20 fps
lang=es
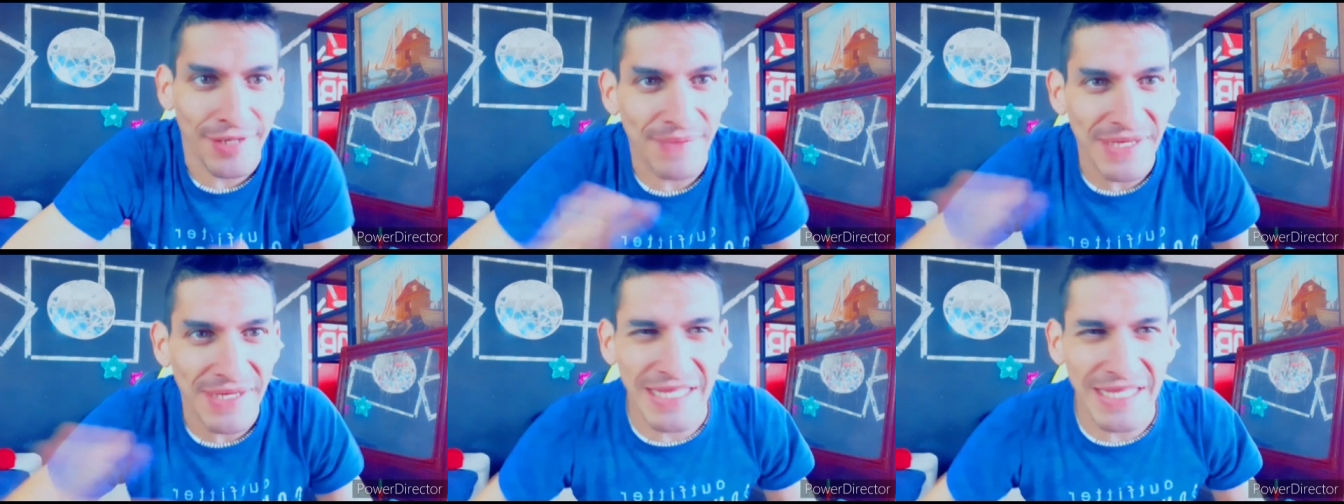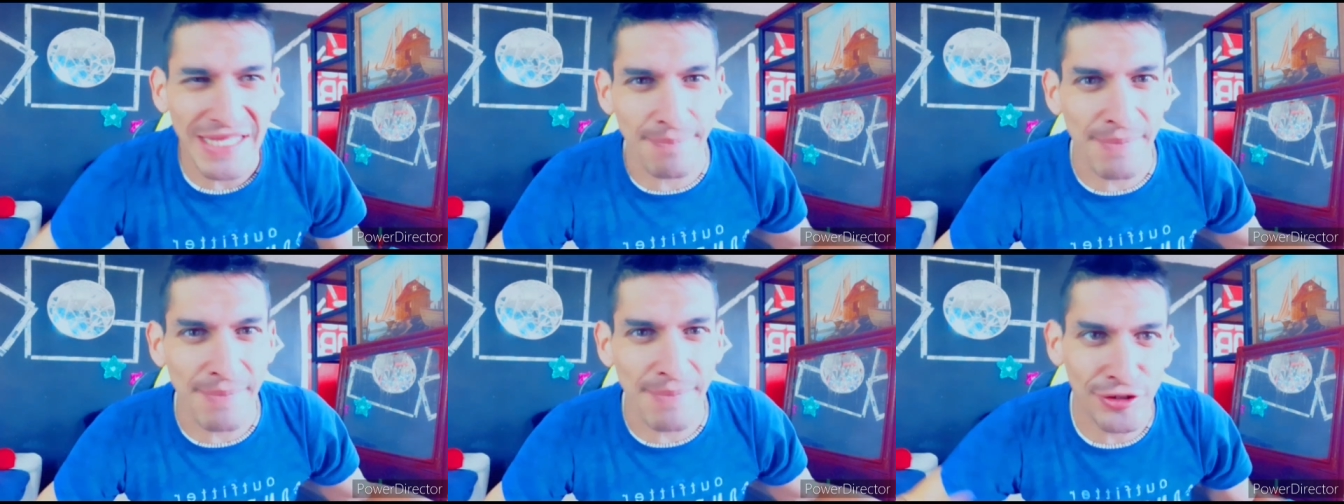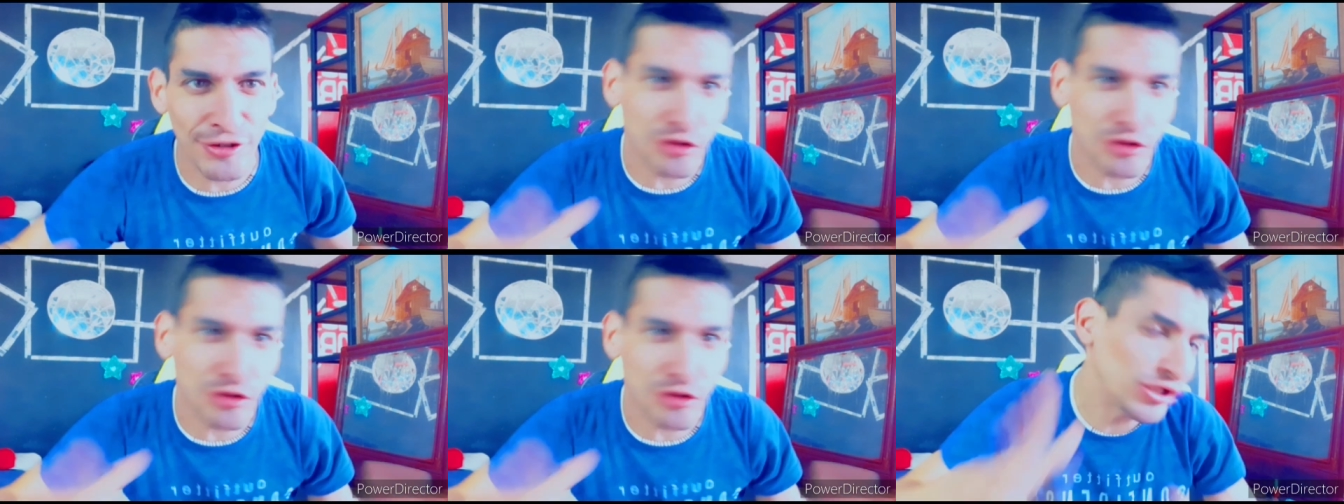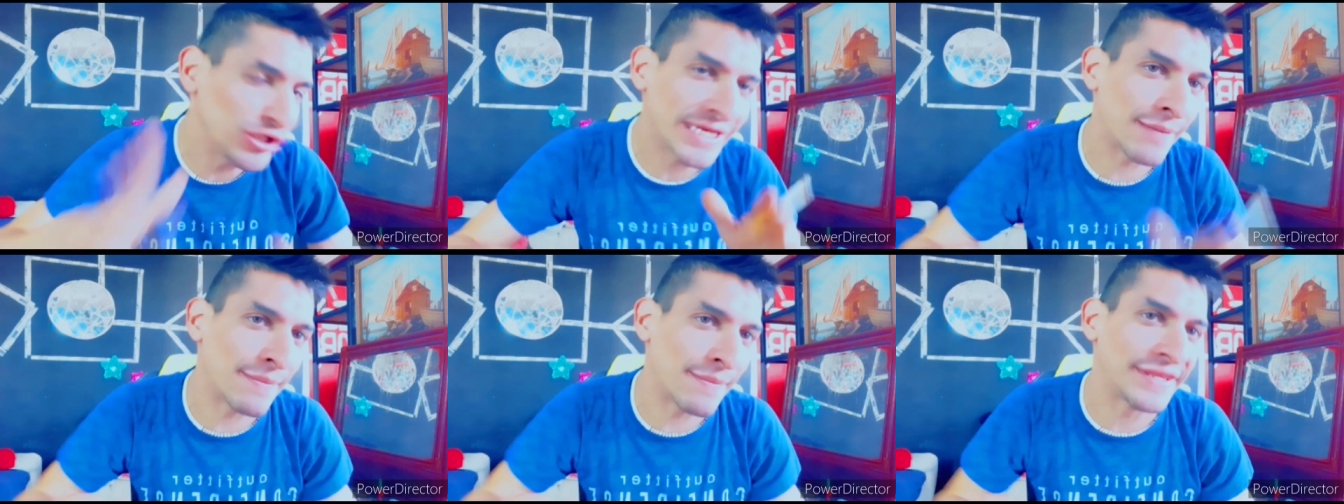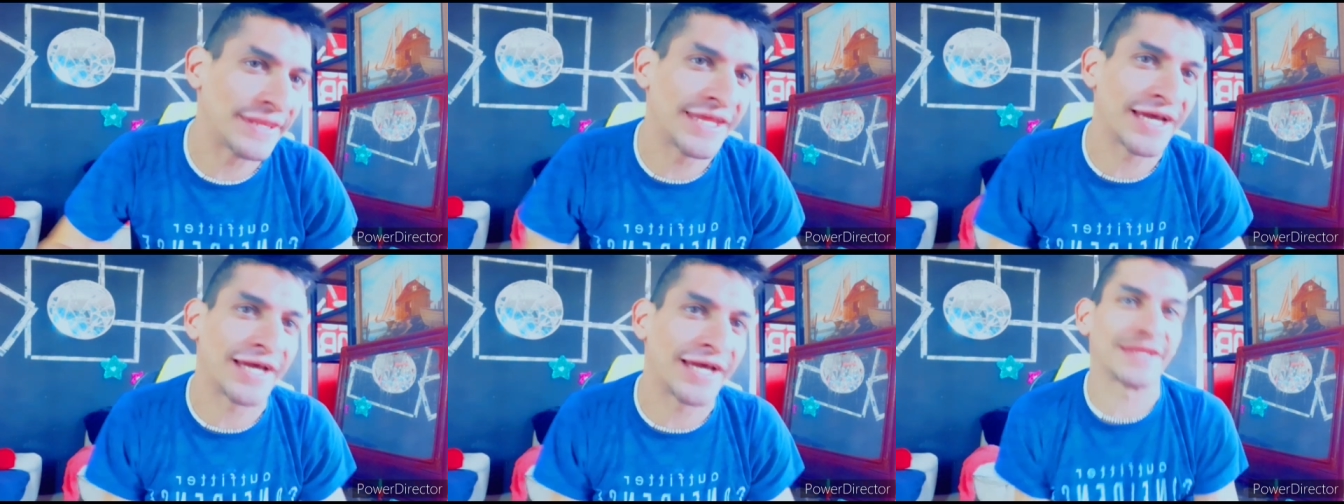Gil y te invito
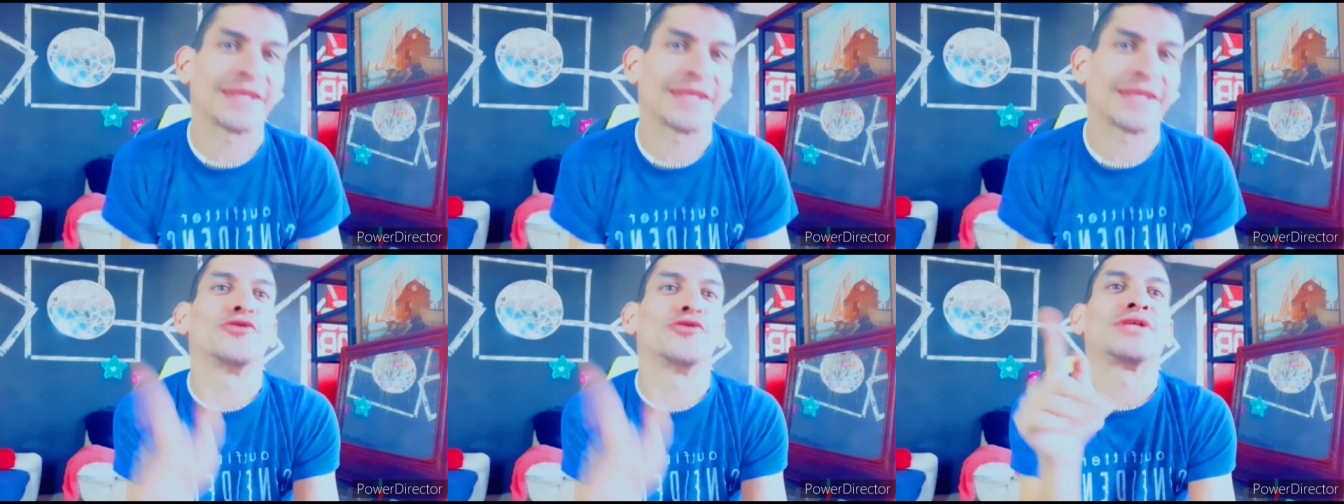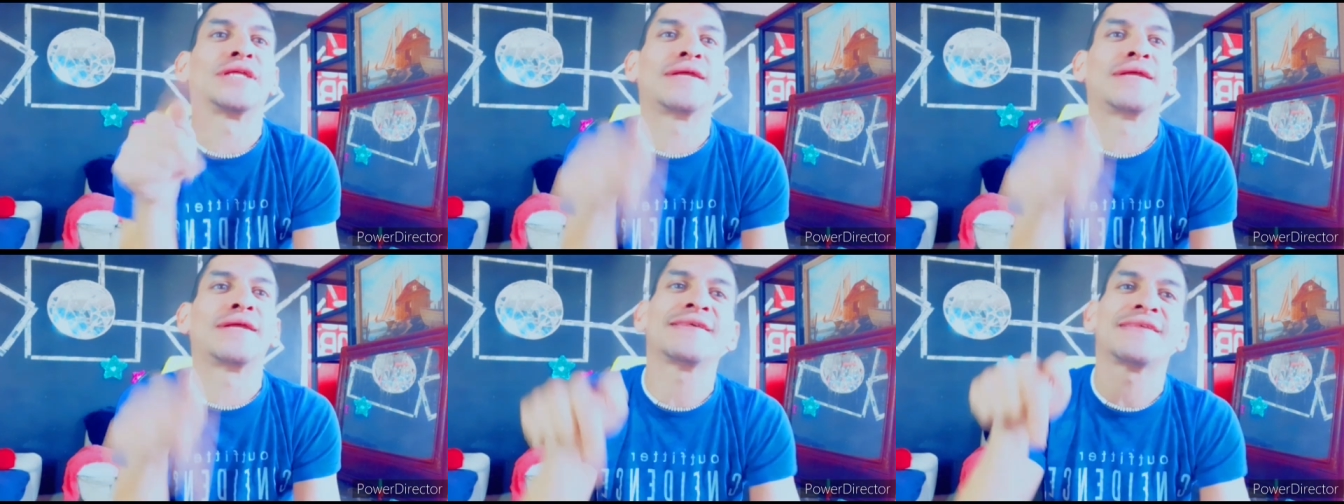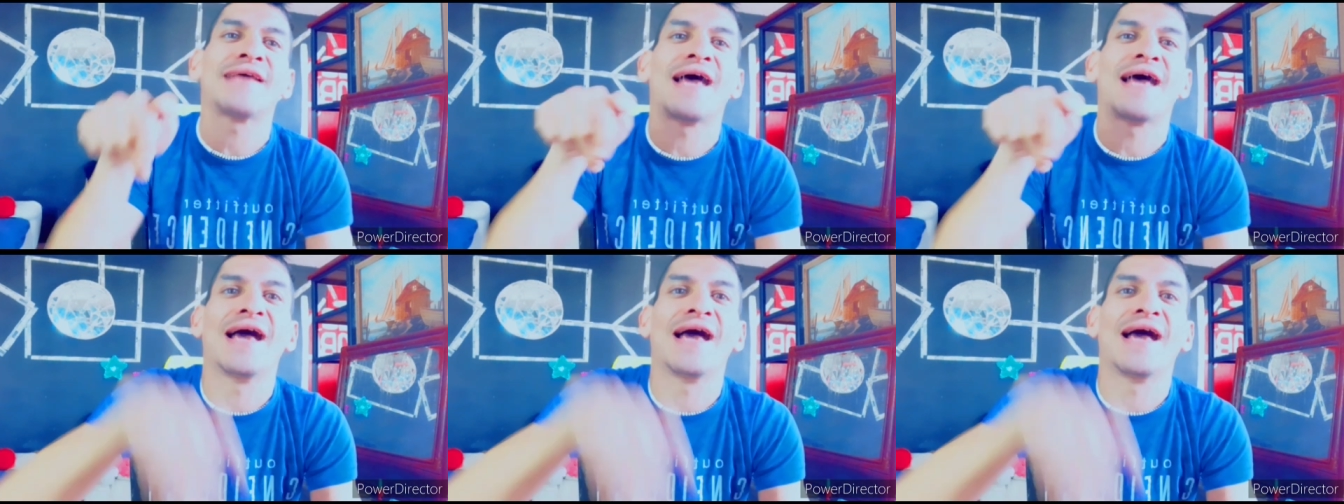únicamente a que te suscribas